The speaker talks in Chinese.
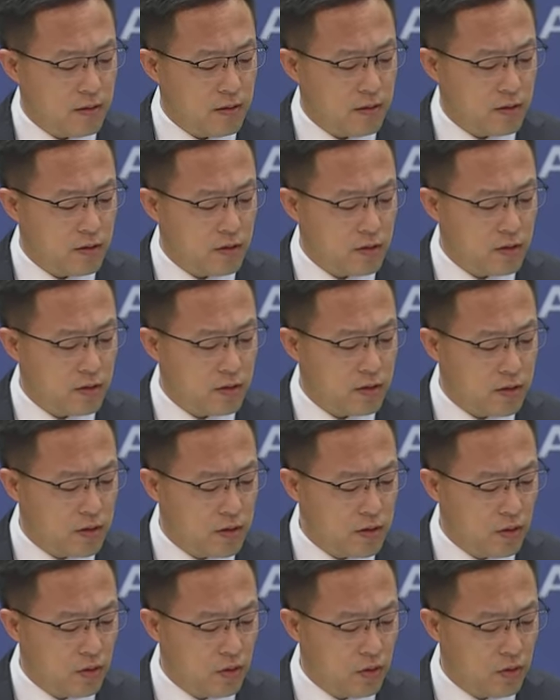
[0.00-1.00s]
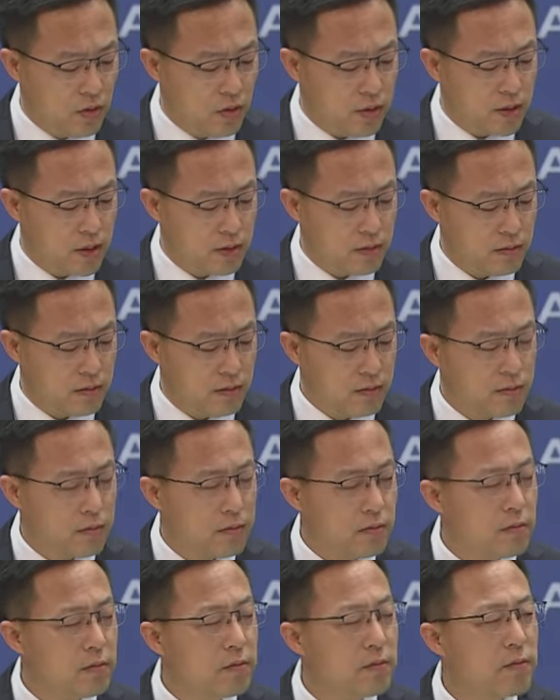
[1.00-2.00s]
是赤裸裸的
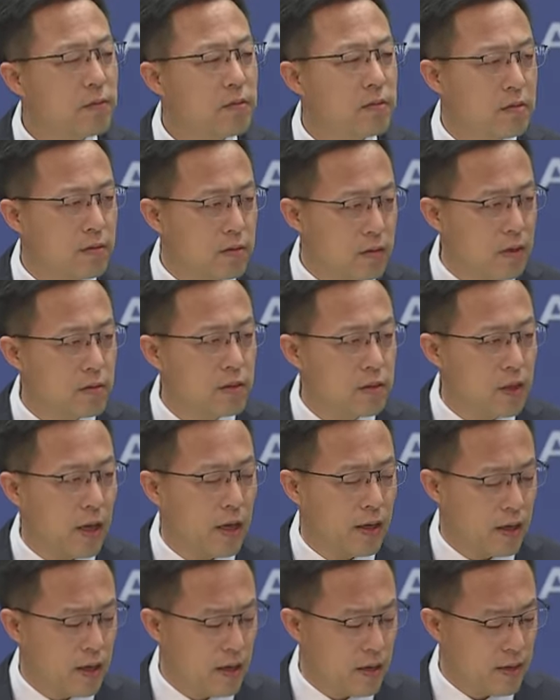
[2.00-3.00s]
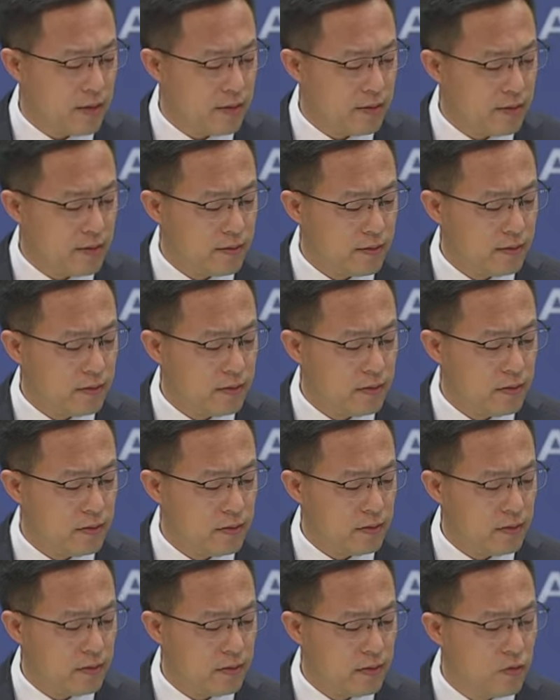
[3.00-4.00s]
政治打压，
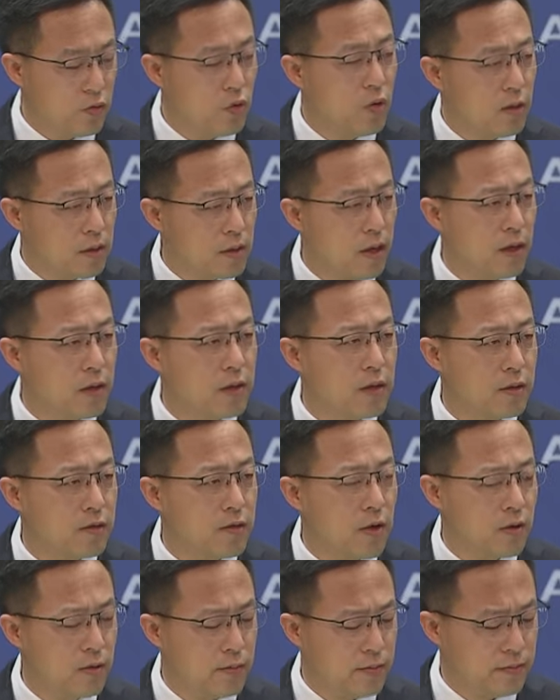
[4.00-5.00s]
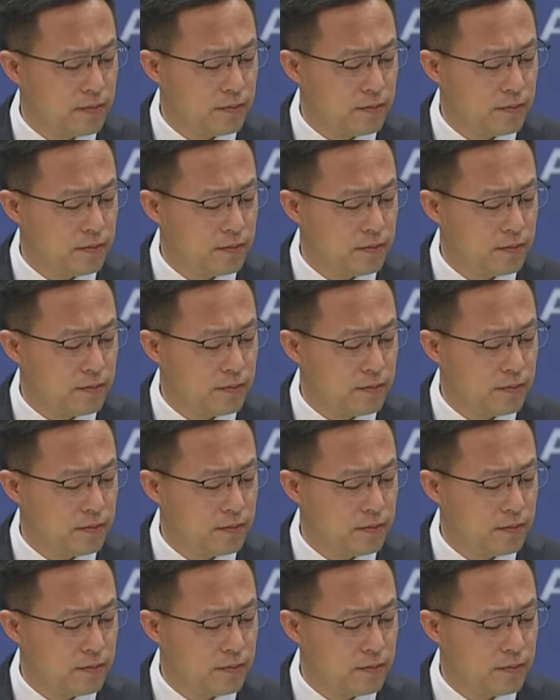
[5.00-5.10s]
荒唐可笑。